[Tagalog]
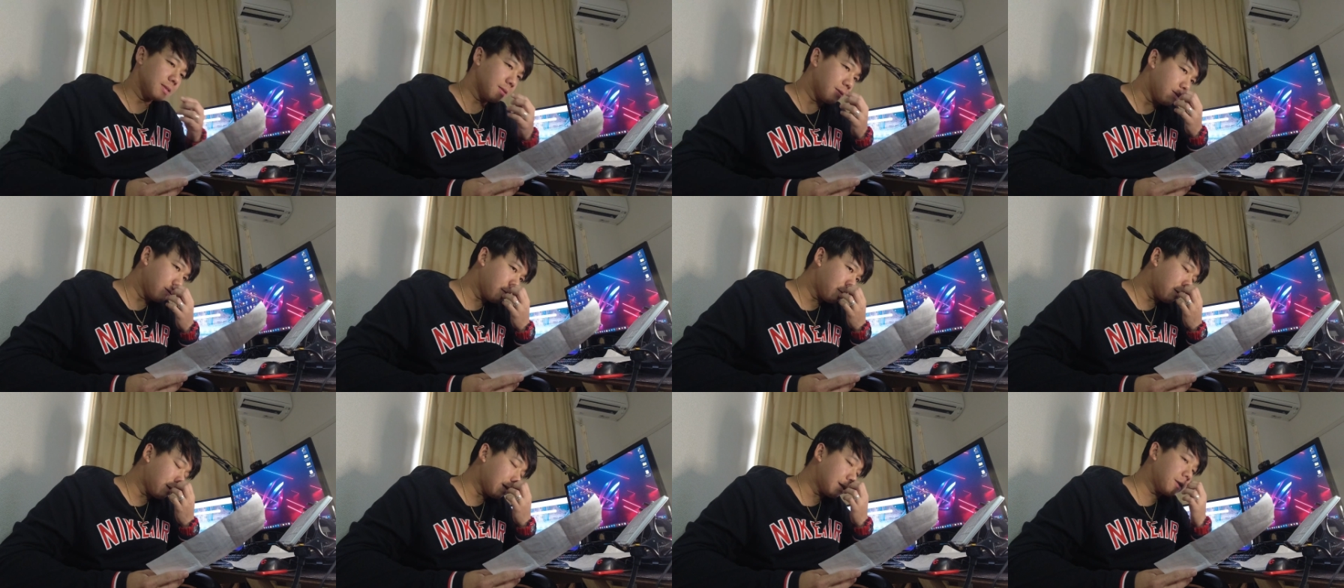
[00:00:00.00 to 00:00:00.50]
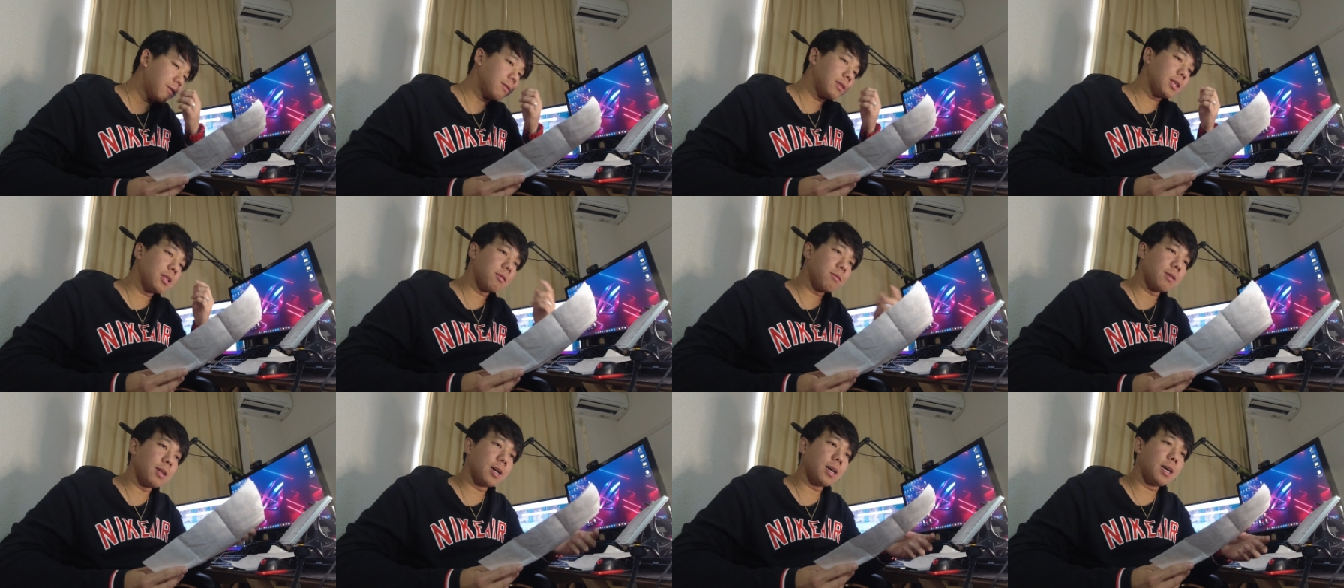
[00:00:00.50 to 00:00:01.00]
So, ayun,
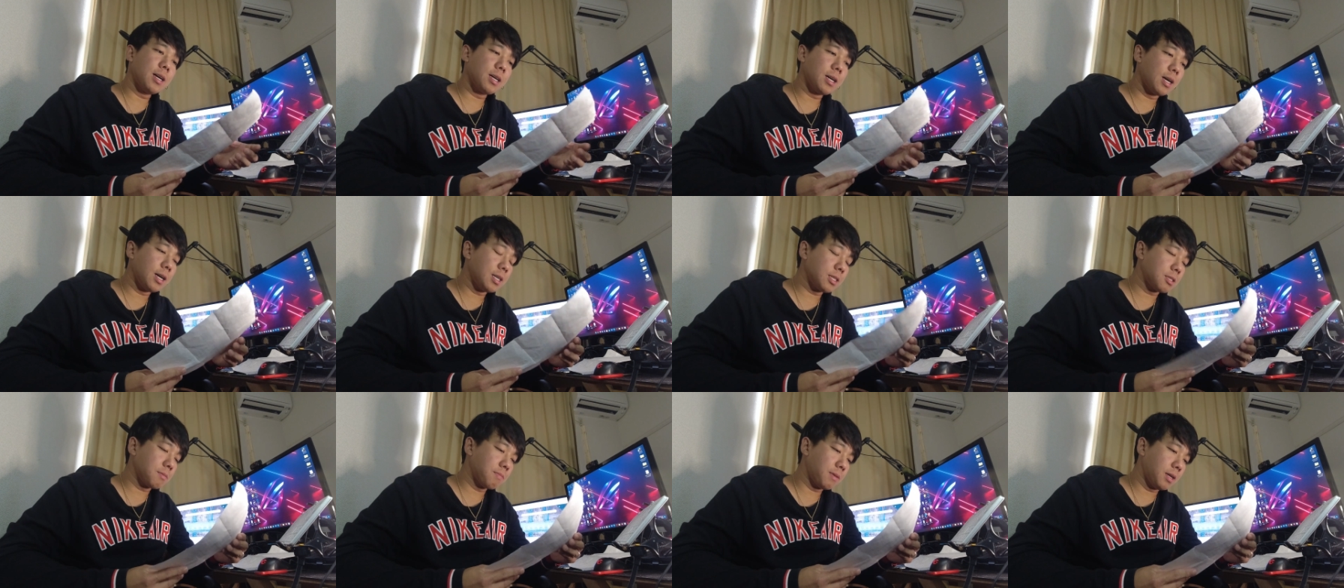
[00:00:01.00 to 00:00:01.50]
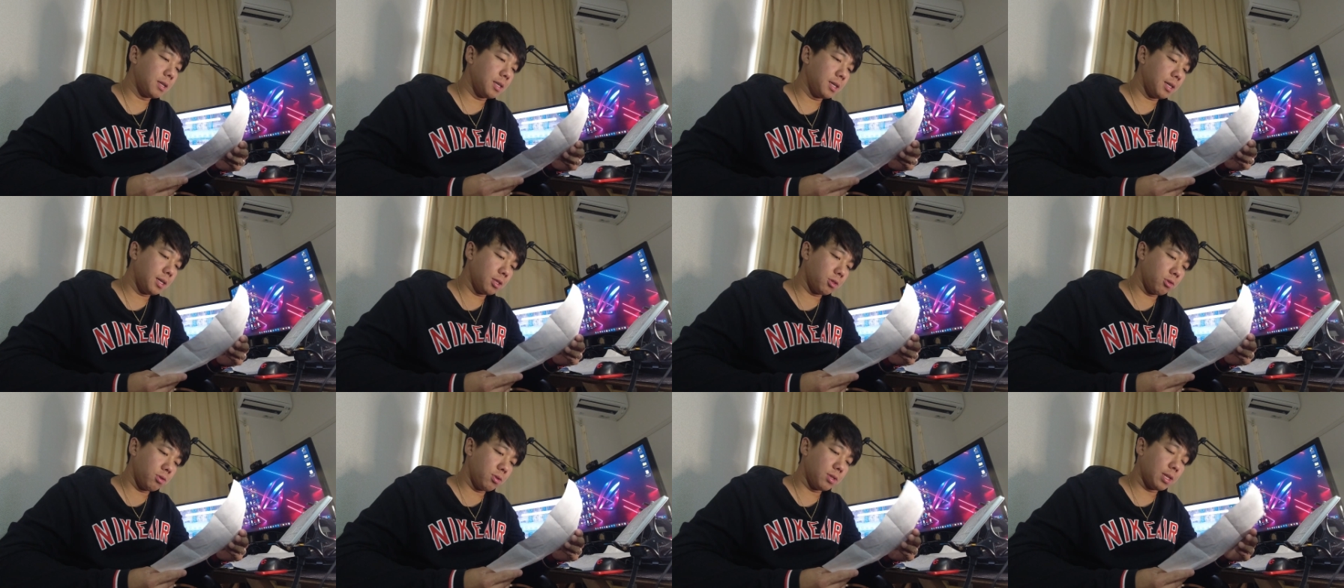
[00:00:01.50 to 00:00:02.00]
ito na nga guys,
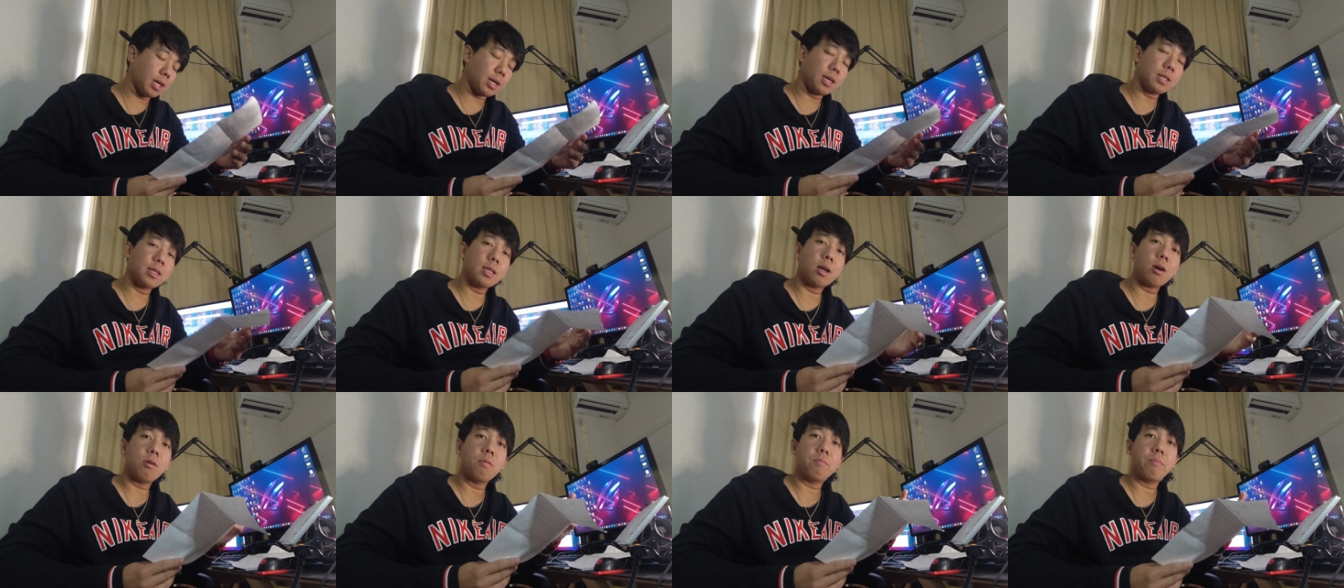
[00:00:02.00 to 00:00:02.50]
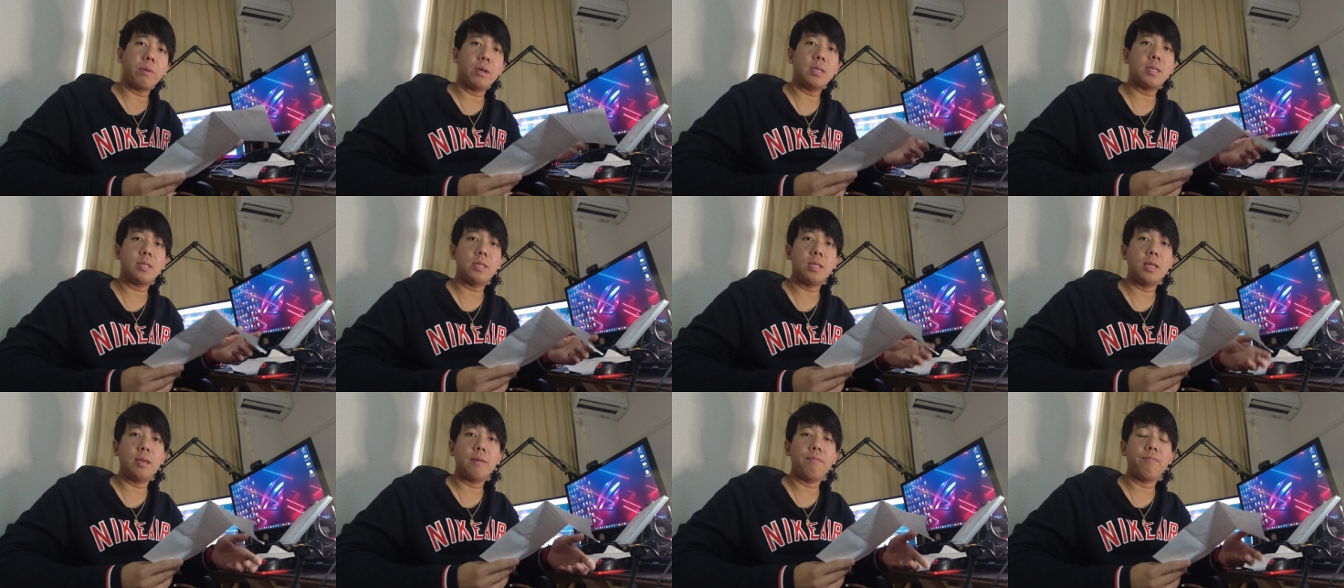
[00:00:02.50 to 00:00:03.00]
bali ito yung nakita kong
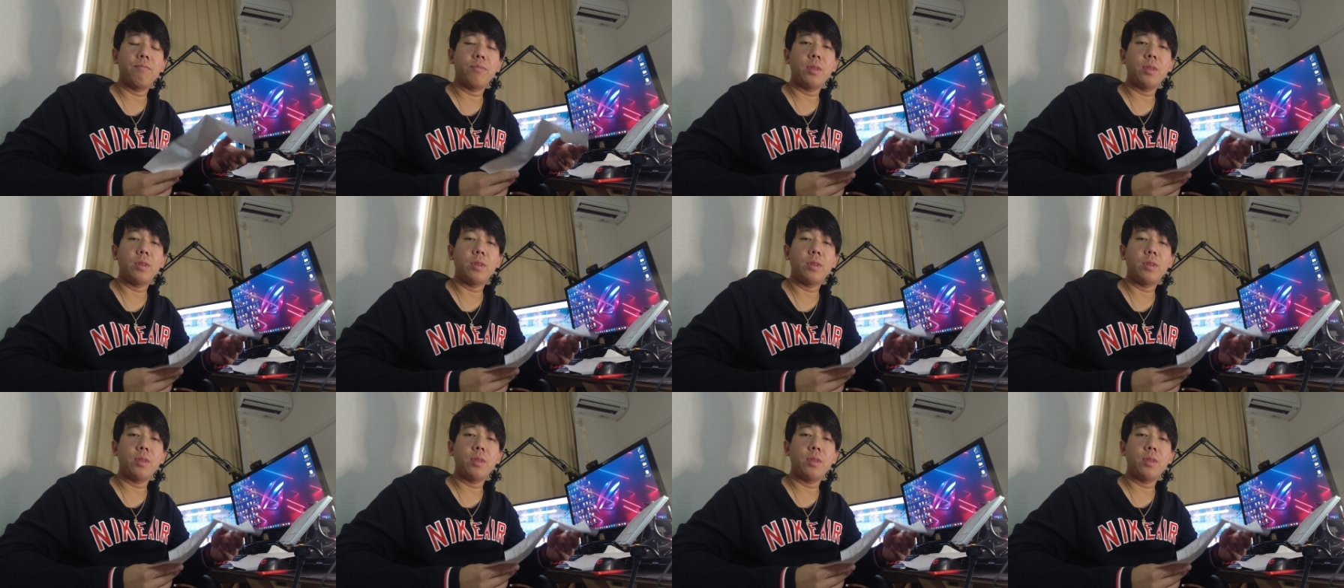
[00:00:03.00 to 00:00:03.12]
payslip.